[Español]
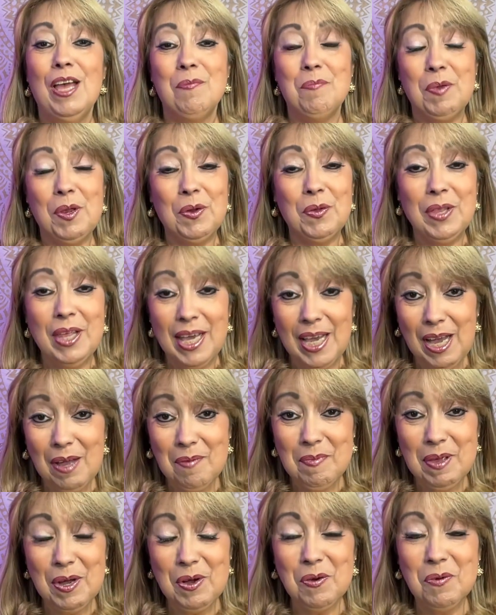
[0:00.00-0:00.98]
Pero
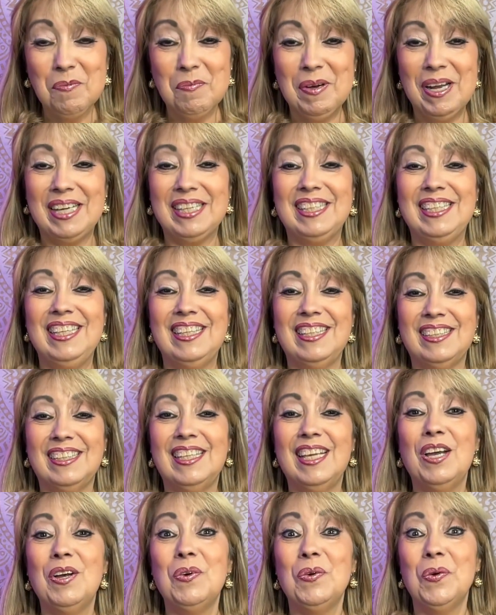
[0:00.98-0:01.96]
déjame
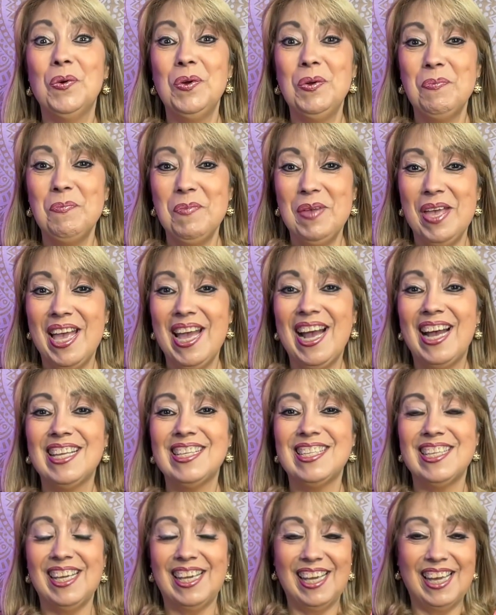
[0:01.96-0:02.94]
compartirte un mega
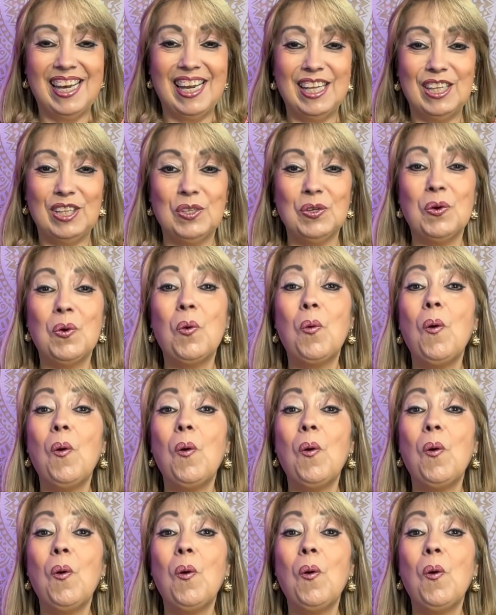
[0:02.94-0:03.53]
secreto.